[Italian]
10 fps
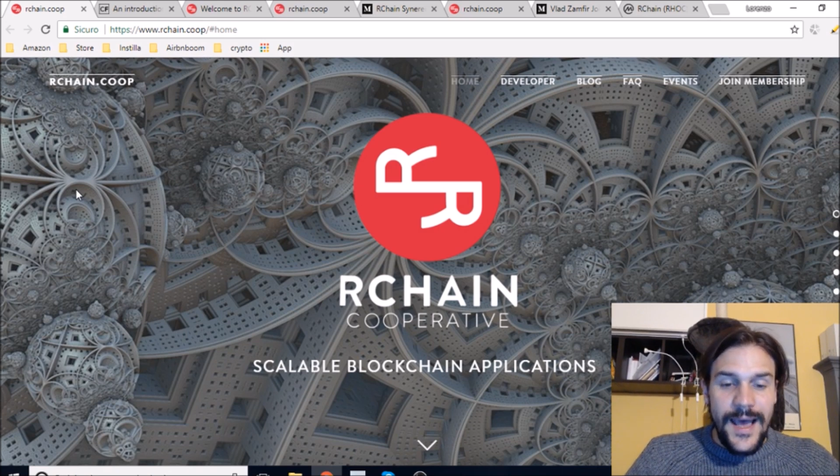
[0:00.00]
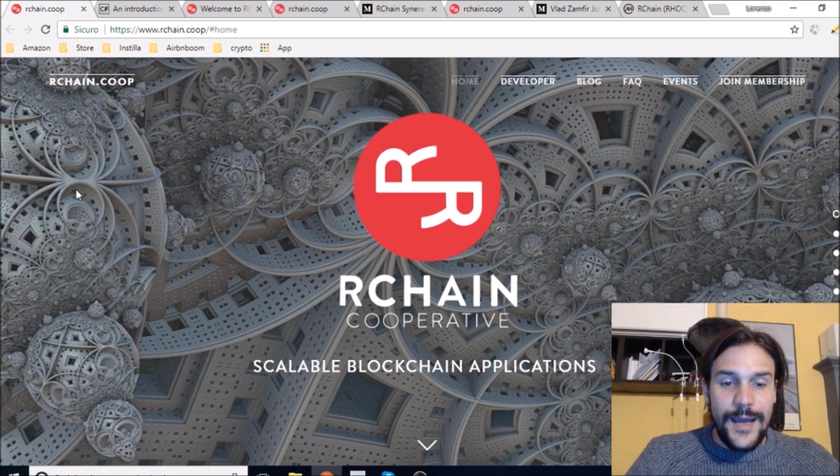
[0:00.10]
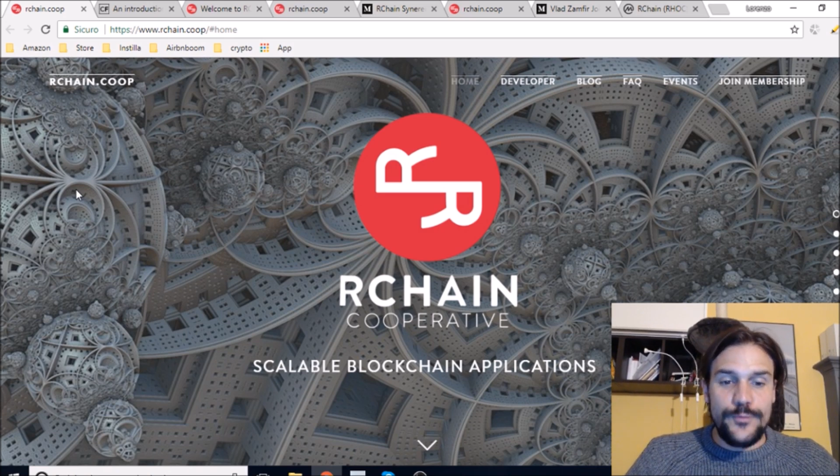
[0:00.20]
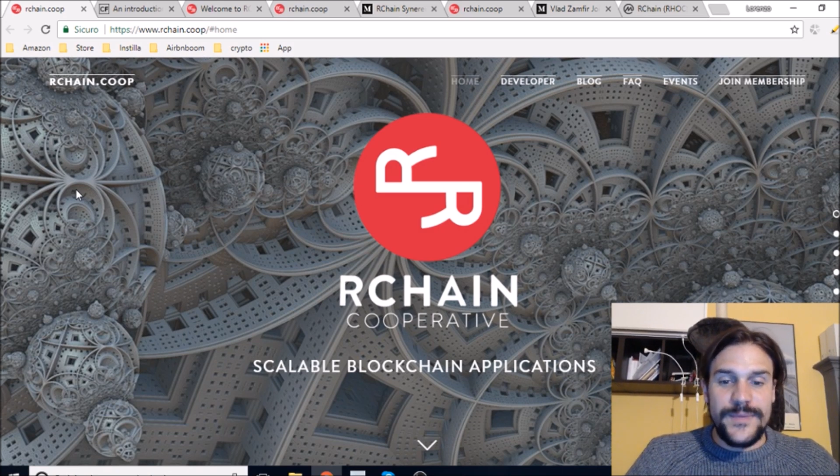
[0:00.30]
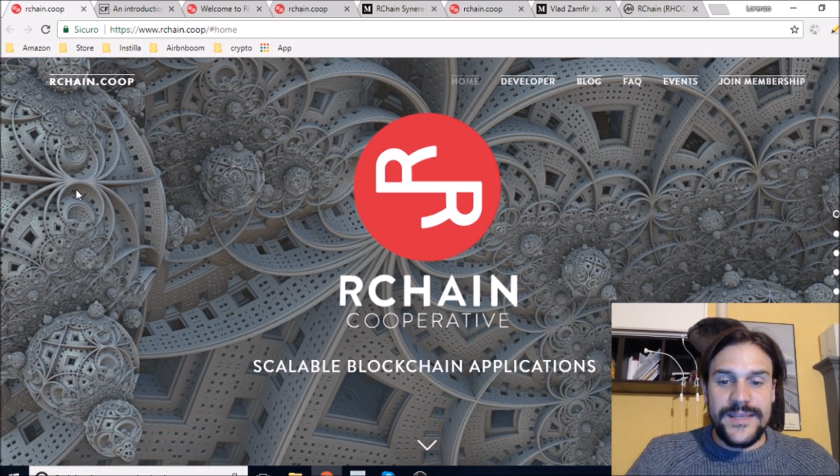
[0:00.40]
ha
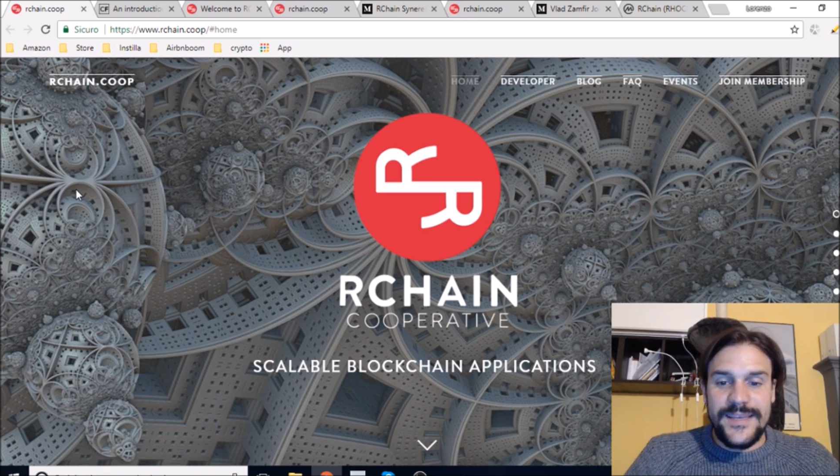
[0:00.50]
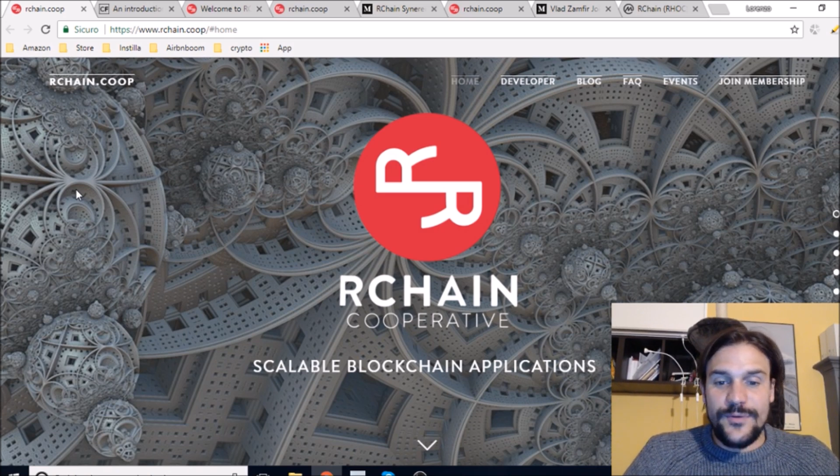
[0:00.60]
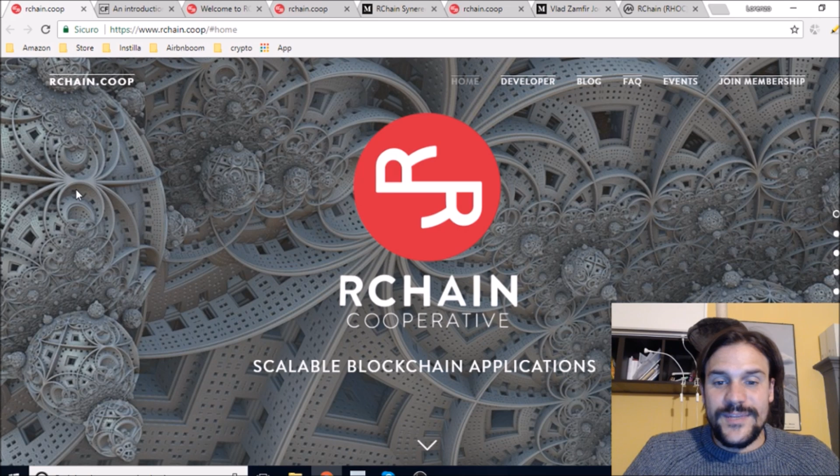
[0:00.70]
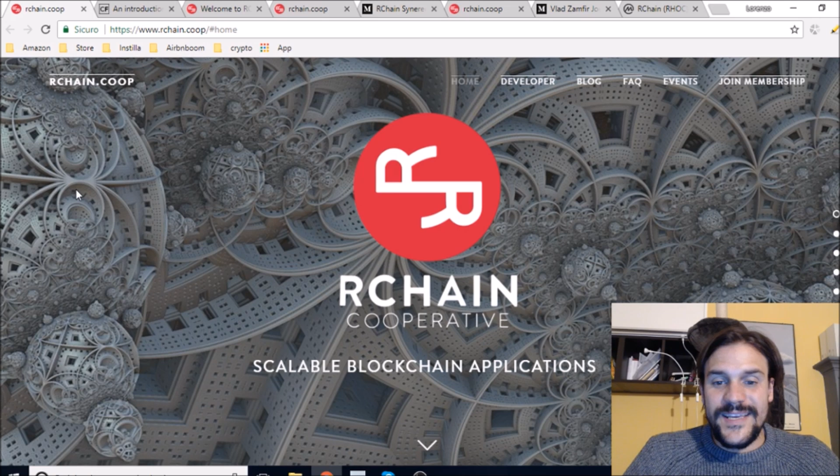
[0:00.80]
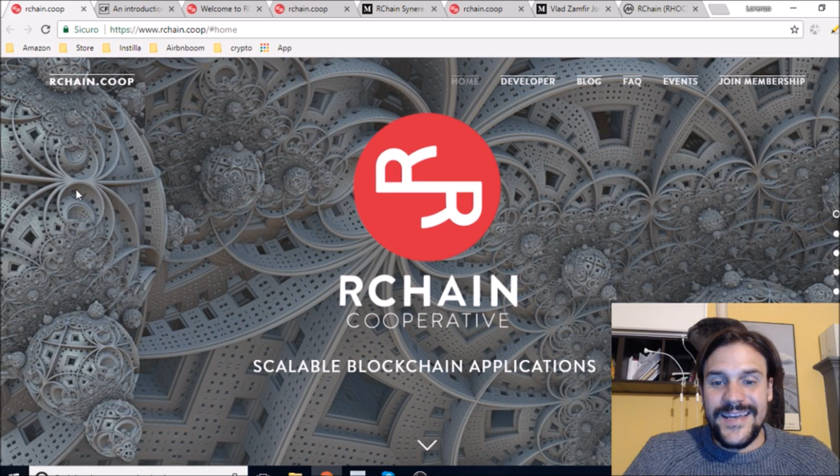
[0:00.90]
l'obiettivo
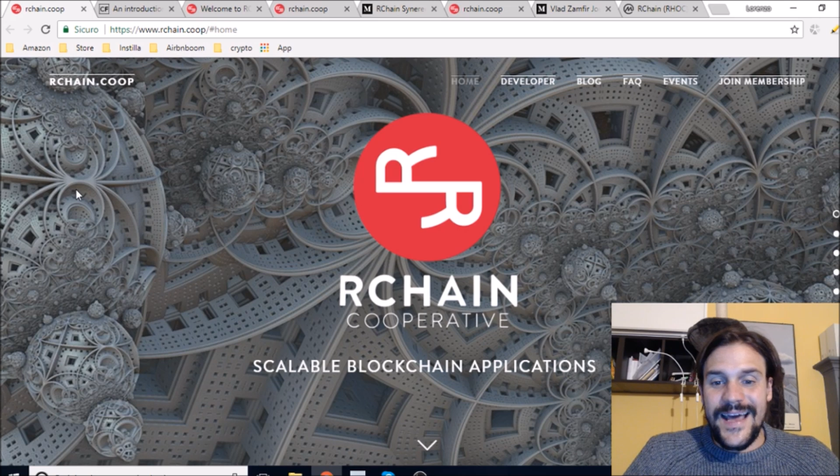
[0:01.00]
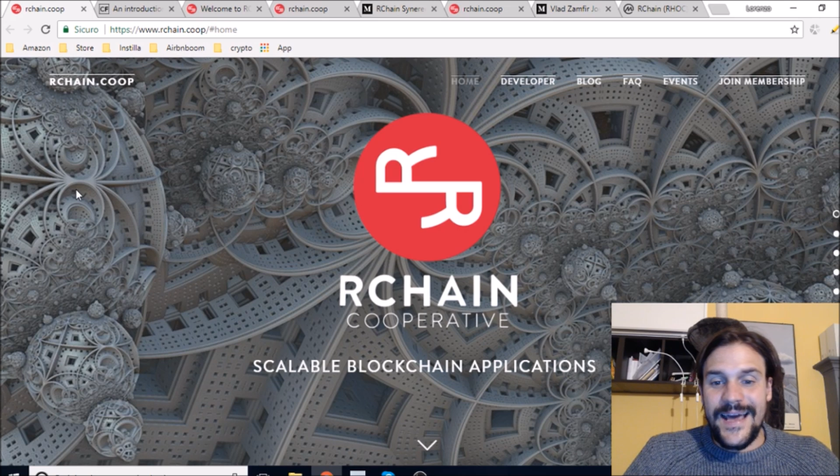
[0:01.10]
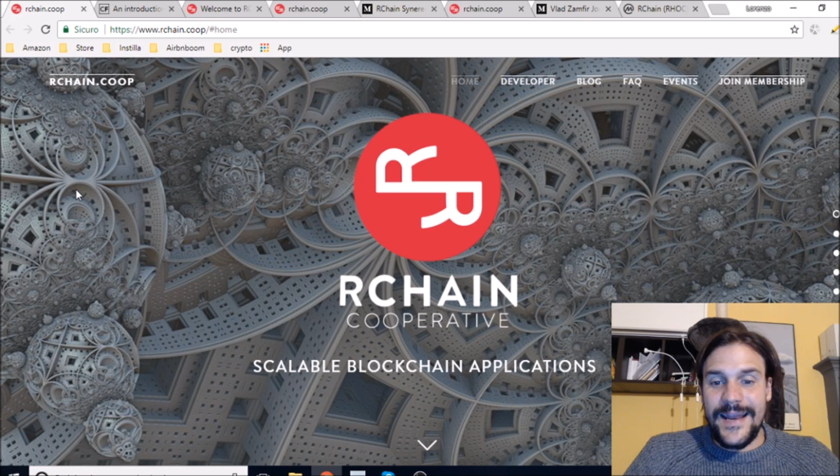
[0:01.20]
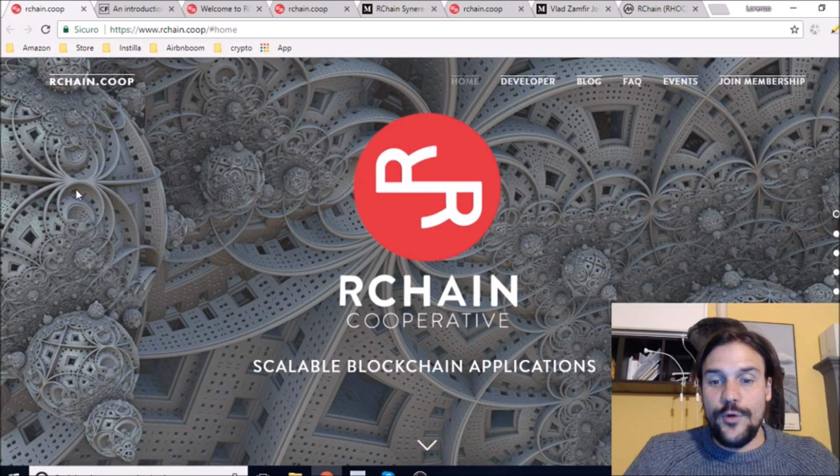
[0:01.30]
di creare